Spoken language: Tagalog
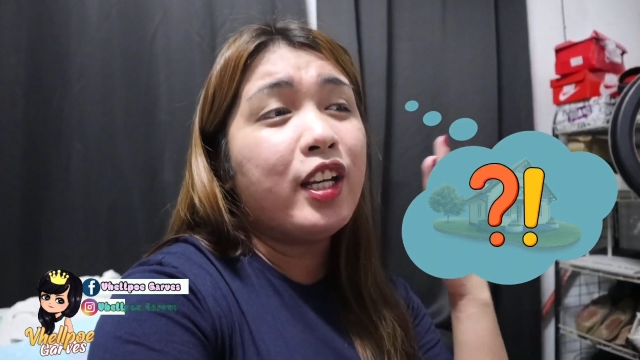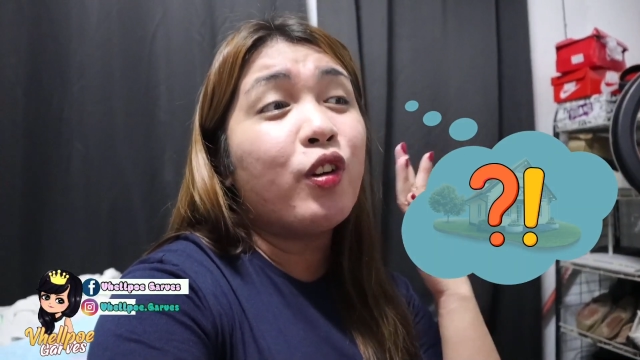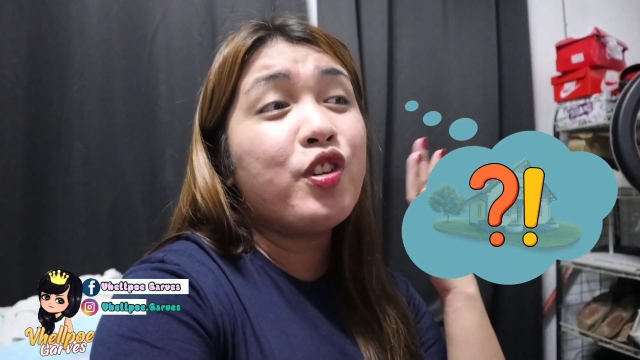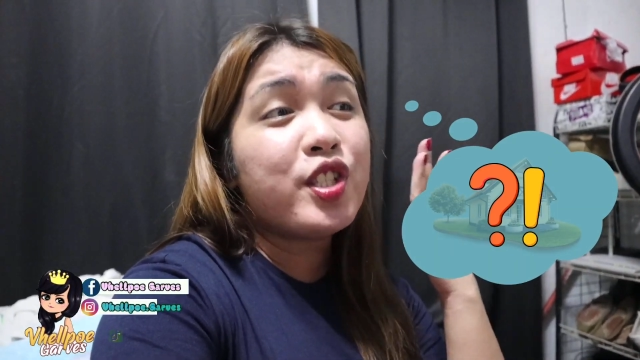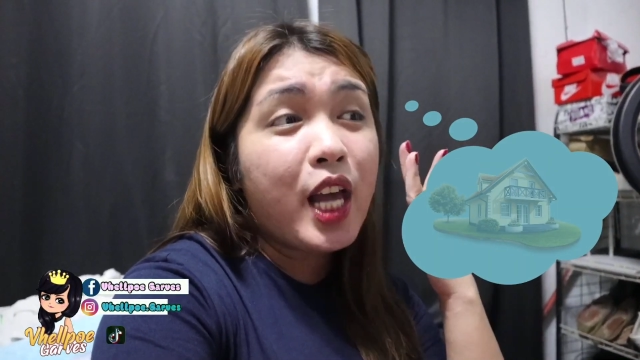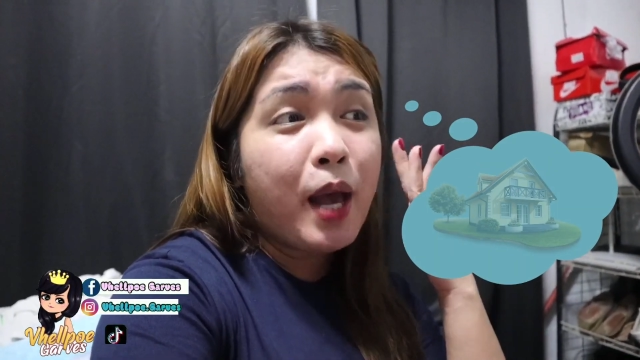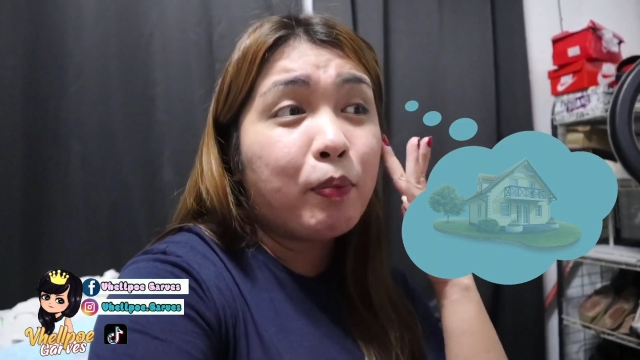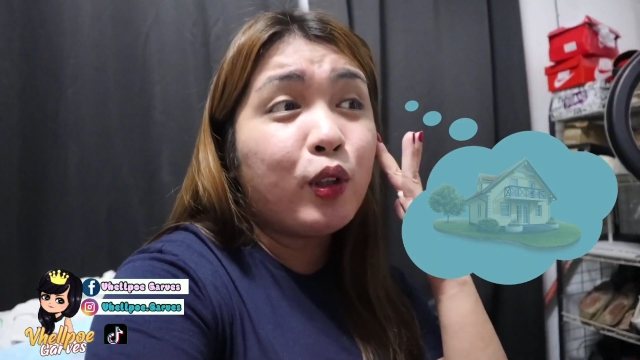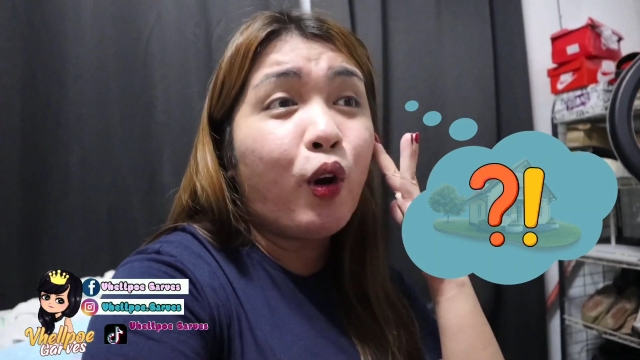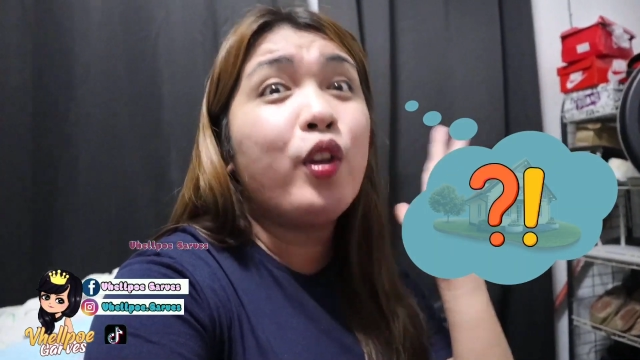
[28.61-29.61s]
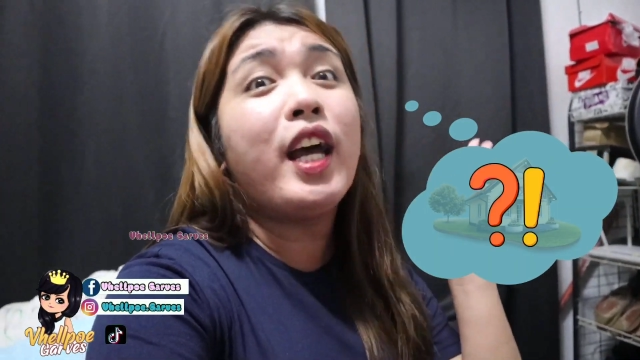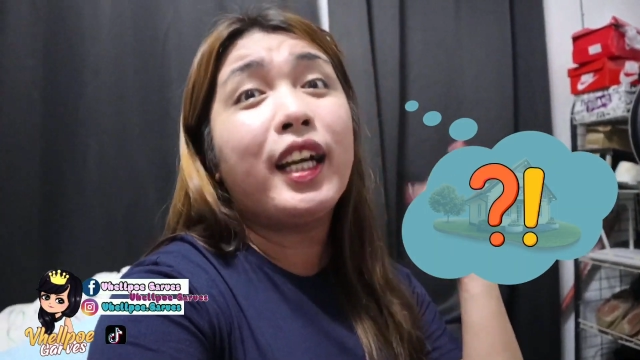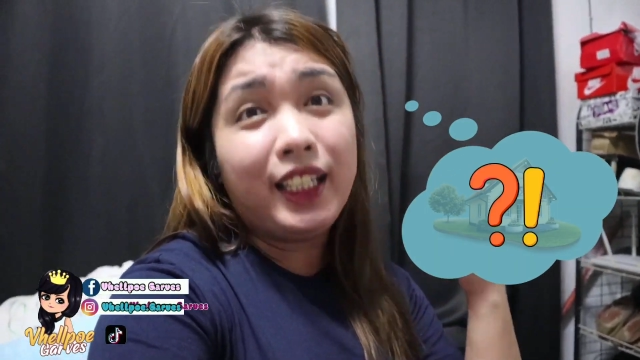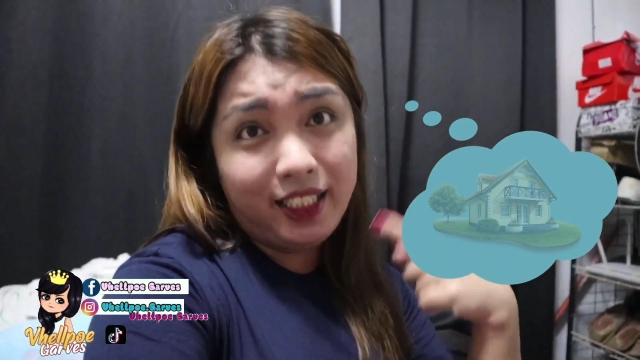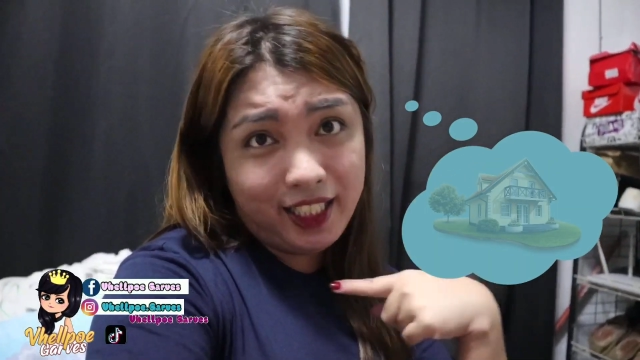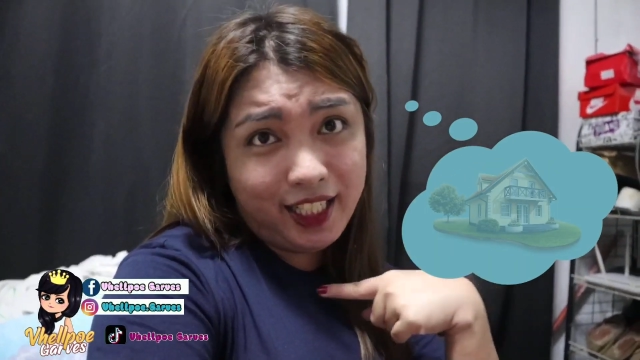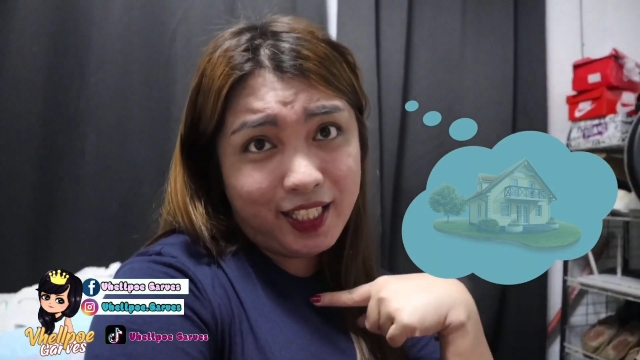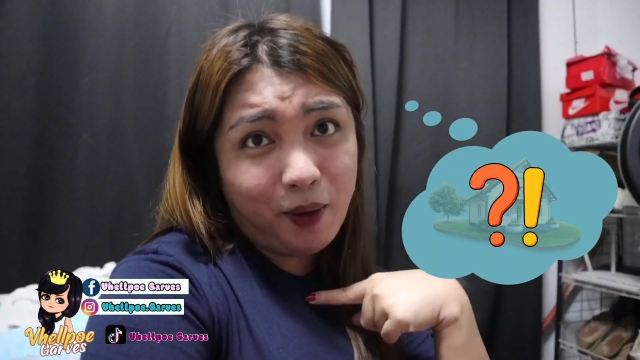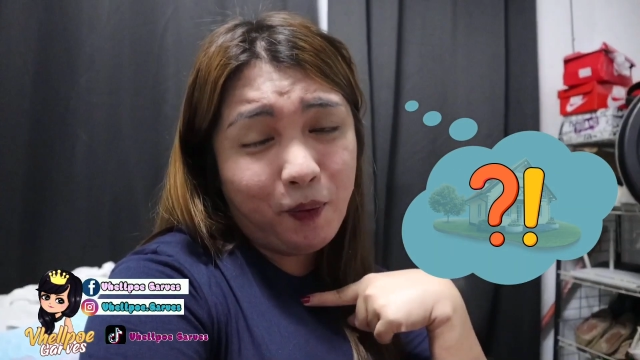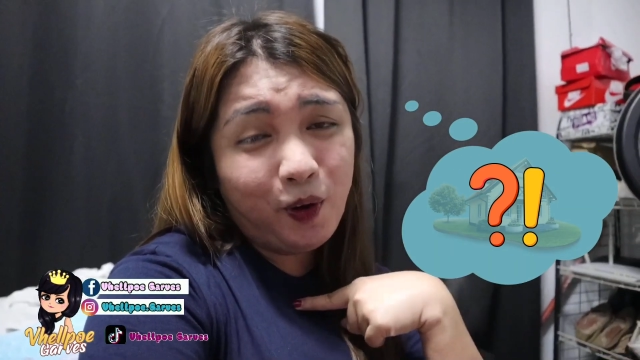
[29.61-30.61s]
ng konsepto ng
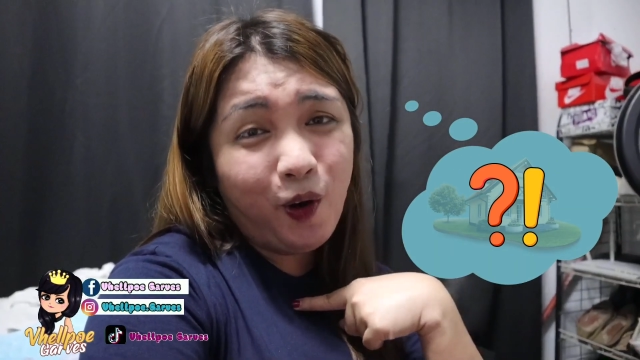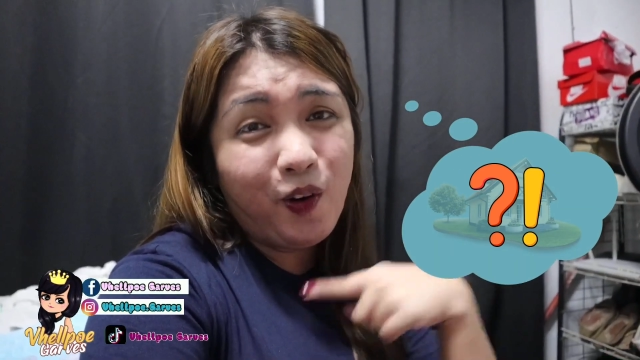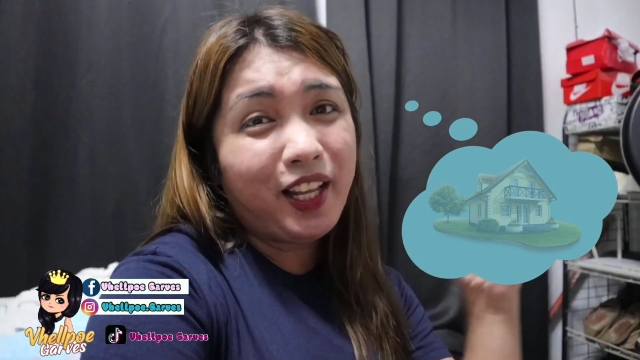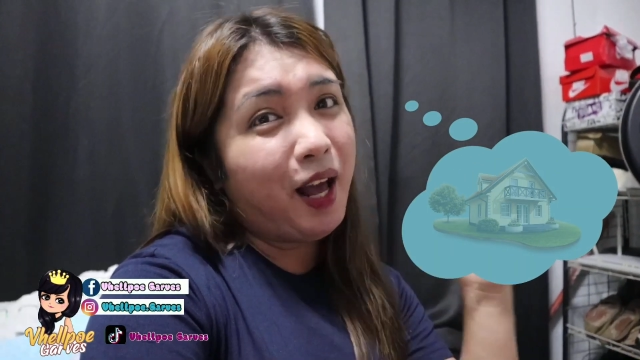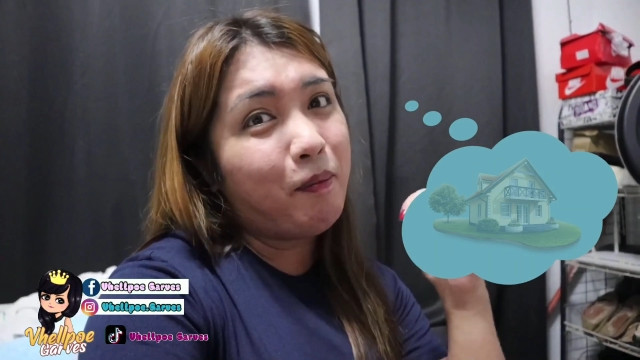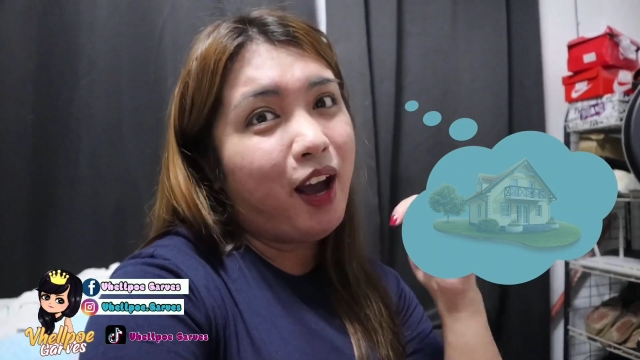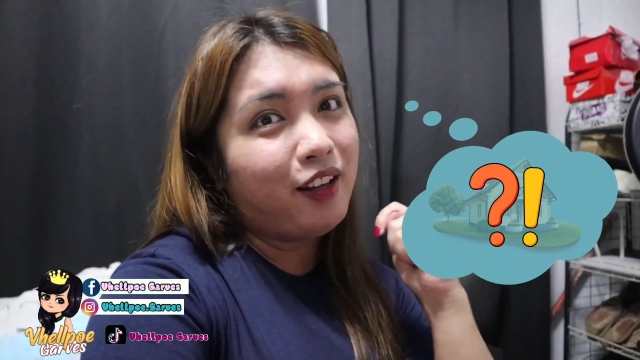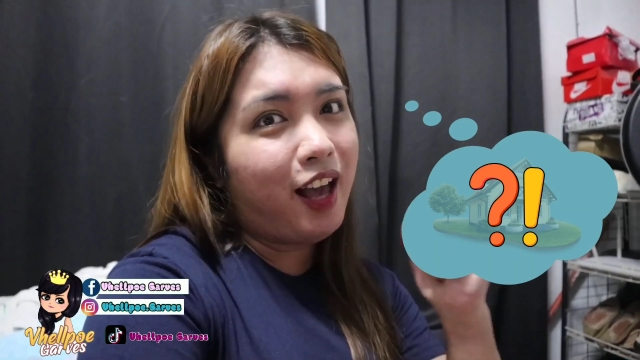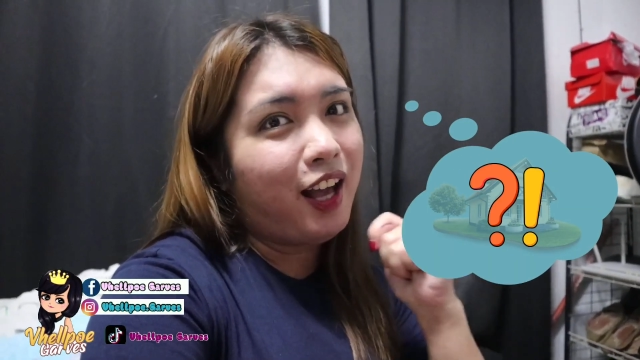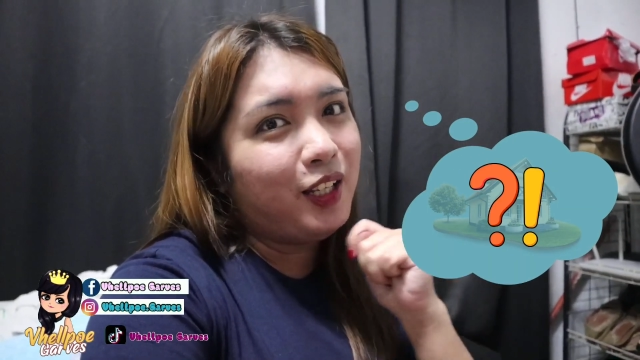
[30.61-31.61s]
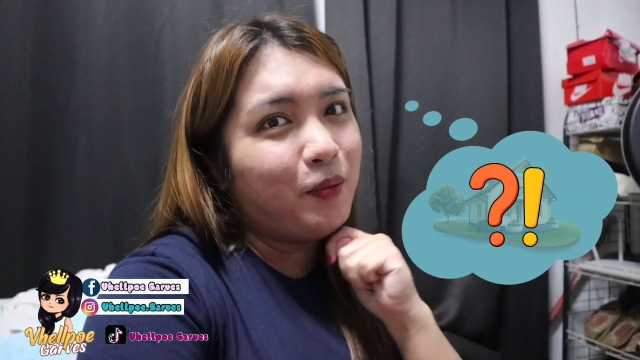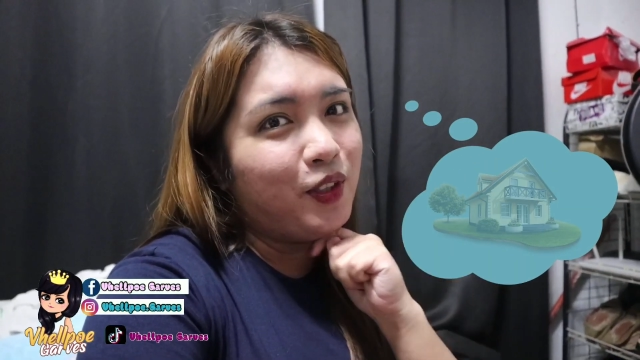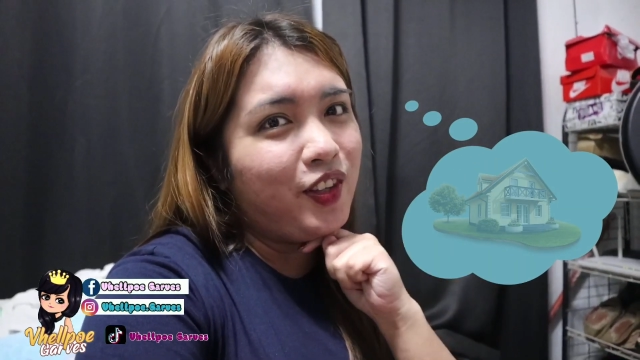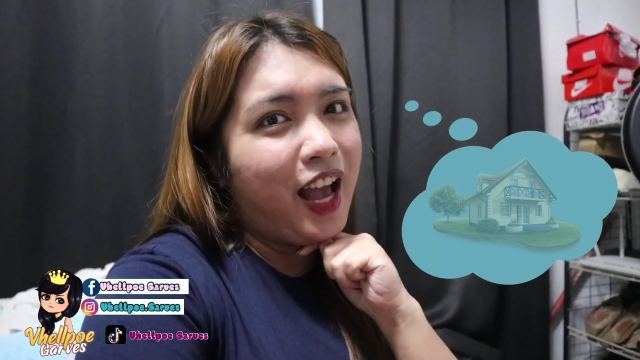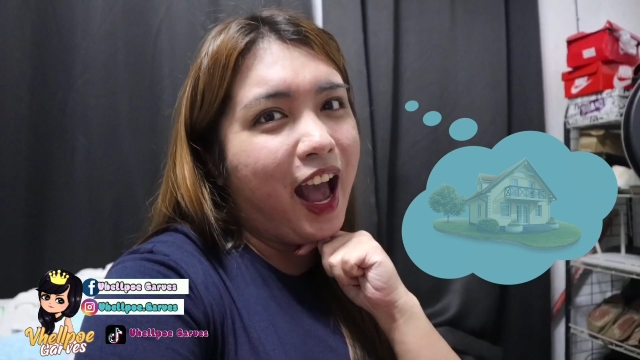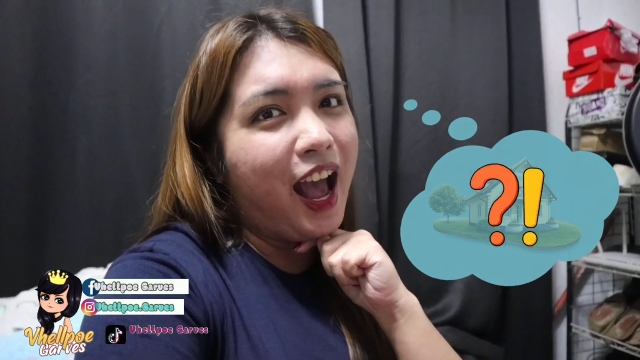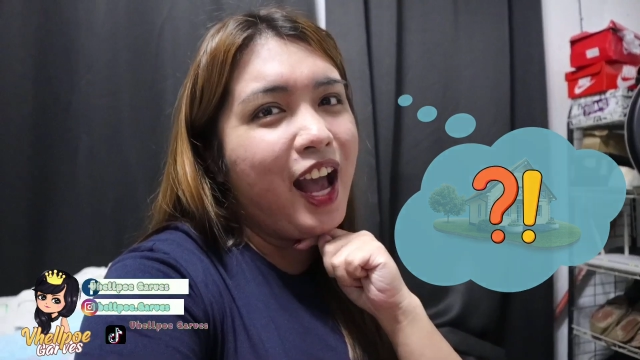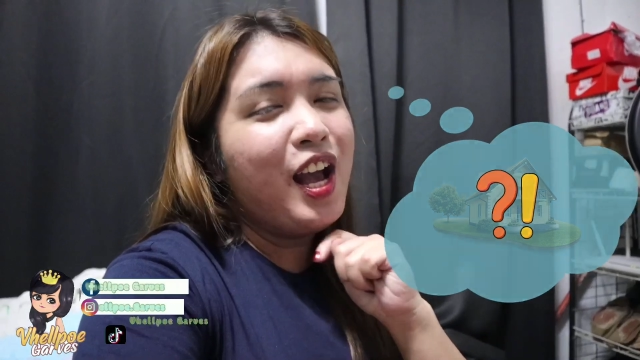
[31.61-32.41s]
iniisip ko? Grabe ang lalim nun ha.